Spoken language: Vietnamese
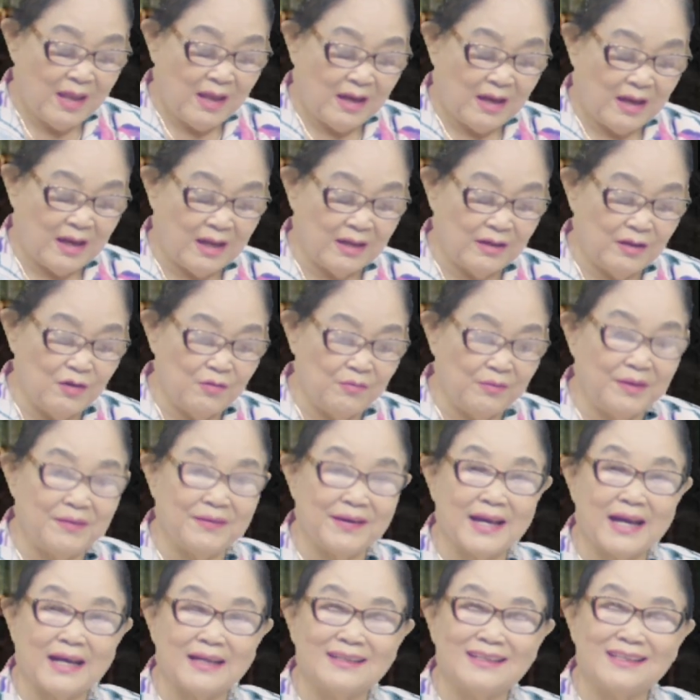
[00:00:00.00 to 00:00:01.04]
À, nếu quý
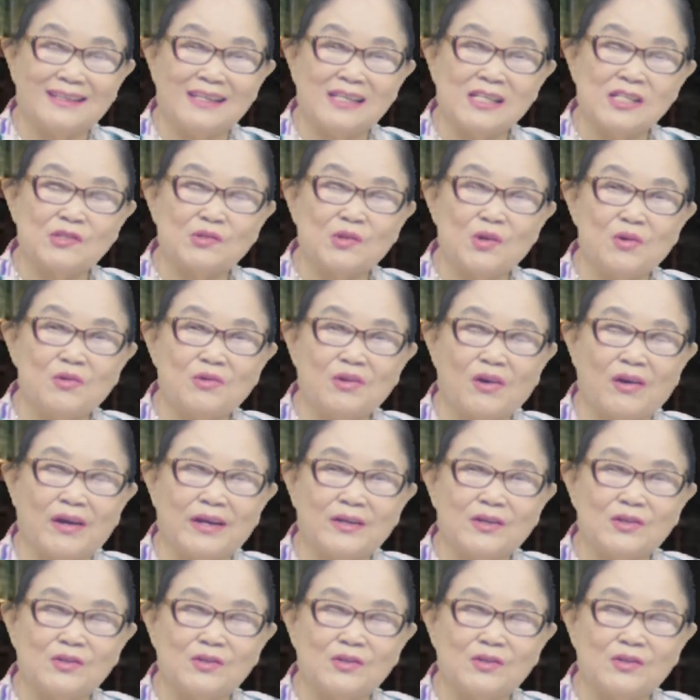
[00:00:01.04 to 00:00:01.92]
vị cần đến e ét rờ ô, gọi